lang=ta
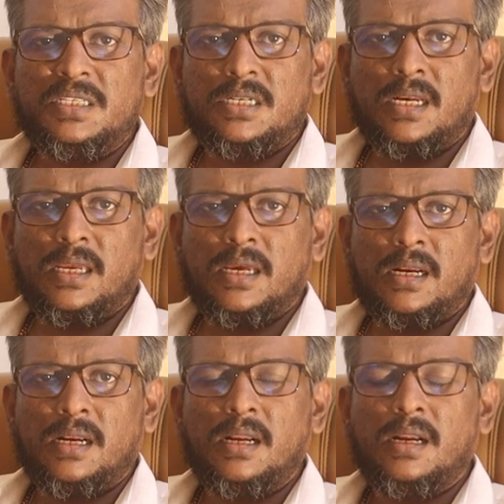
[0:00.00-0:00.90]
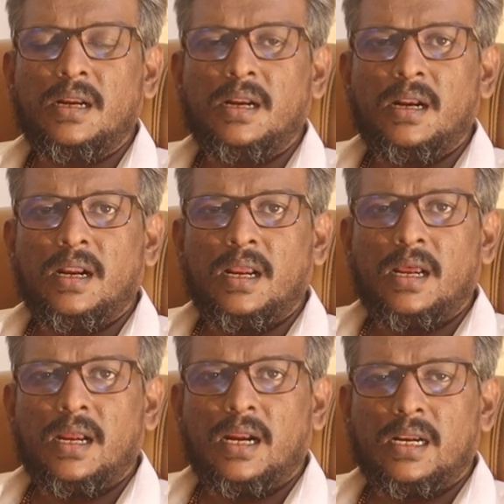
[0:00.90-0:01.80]
பெஞ்ச் ட்ரிங்கர்
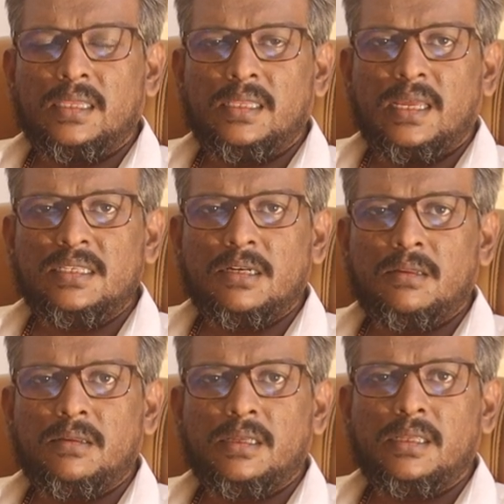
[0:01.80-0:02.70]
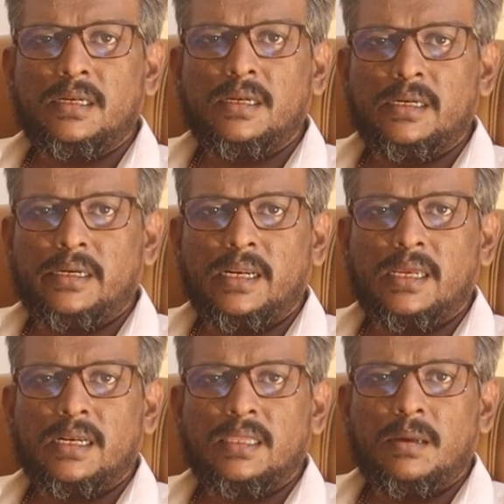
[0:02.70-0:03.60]
அடுத்தது அஞ்சாவது
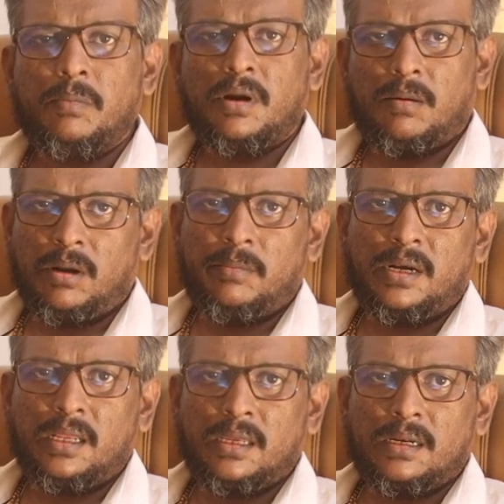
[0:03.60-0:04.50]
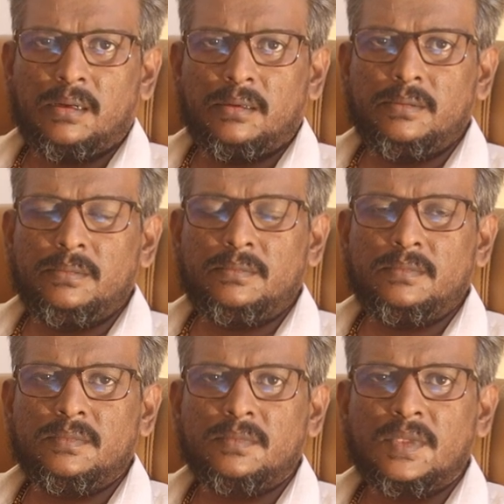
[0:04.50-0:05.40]
ட்ரிங்கர் தான் ப்ராப்ளம் ட்ரிங்கர்
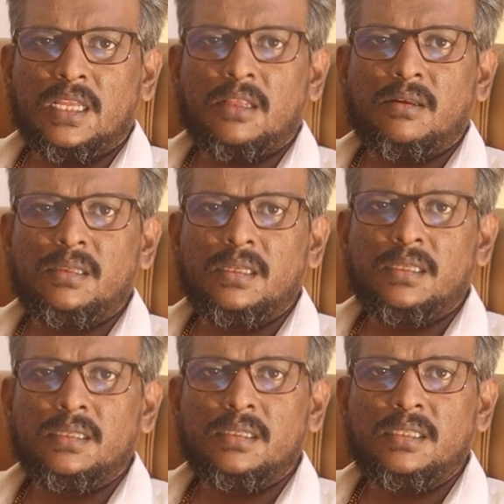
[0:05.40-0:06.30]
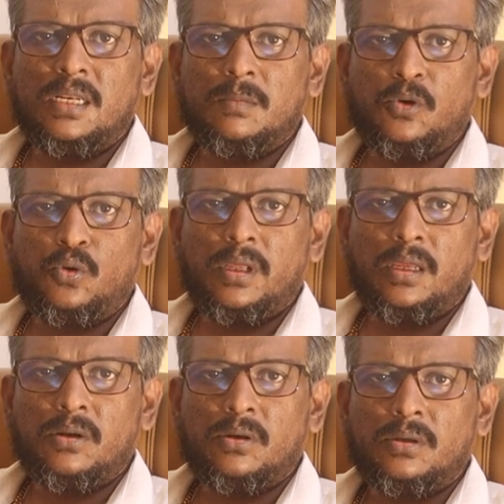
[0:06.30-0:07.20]
அதாவது தினமும்
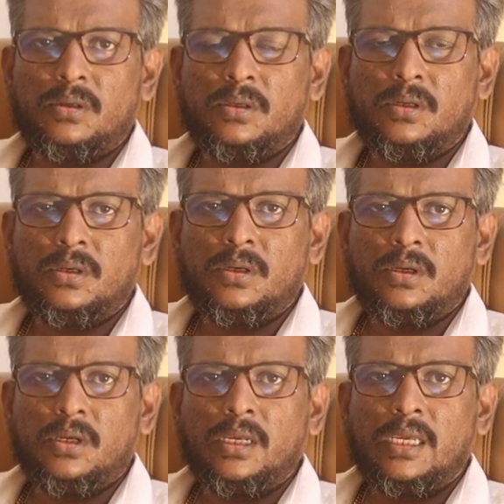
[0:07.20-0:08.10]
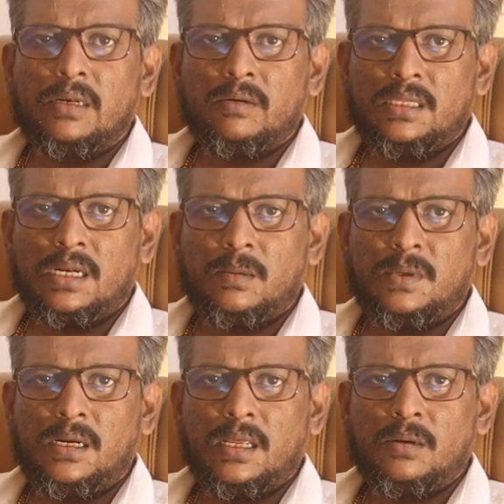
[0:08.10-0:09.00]
குடிக்கணும் இருபத்தி நாலு
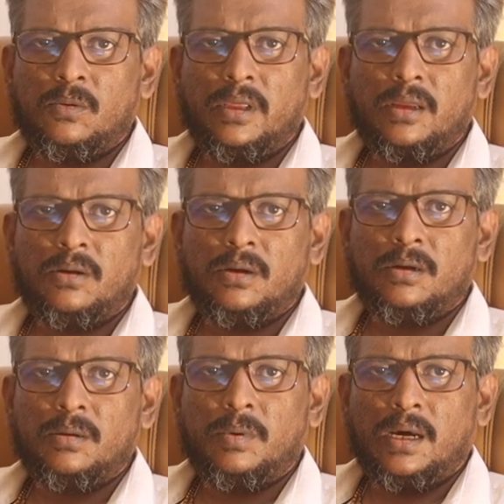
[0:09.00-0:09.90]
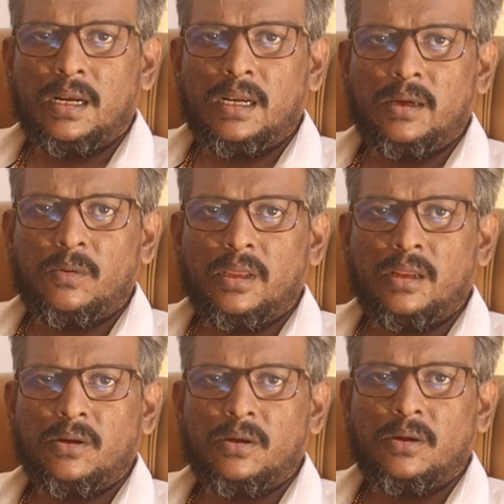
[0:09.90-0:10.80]
மணி நேரம் குடிக்கணும் பகல்லே
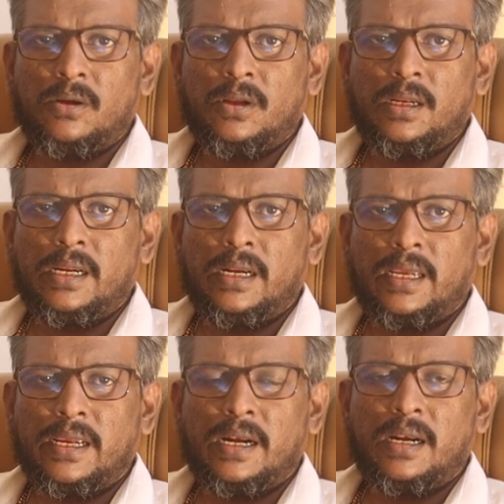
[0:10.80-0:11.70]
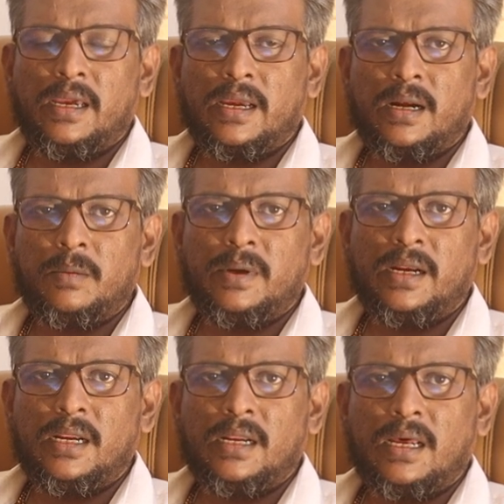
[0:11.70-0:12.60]
குடிக்கணும் இன்றைக்கி என்ன கிழமை
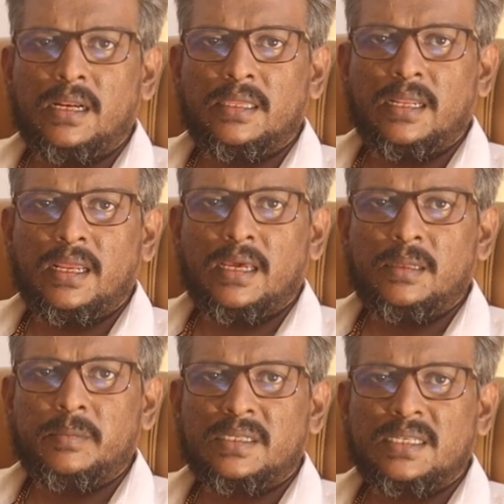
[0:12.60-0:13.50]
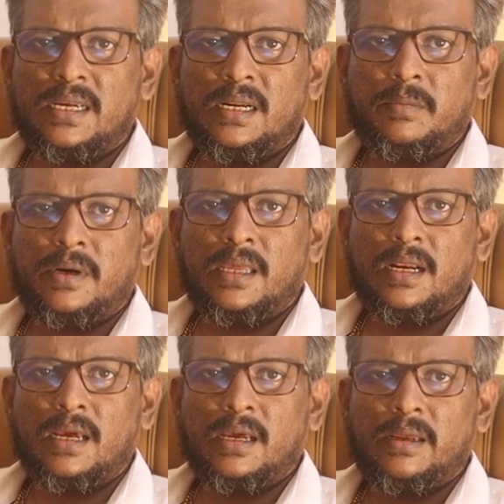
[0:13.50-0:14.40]
என்ன நாள் தெரியாது பசங்க என்ன
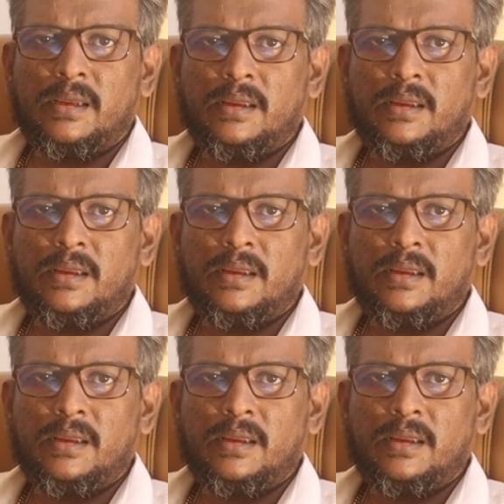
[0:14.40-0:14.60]
படிக்கிறாங்க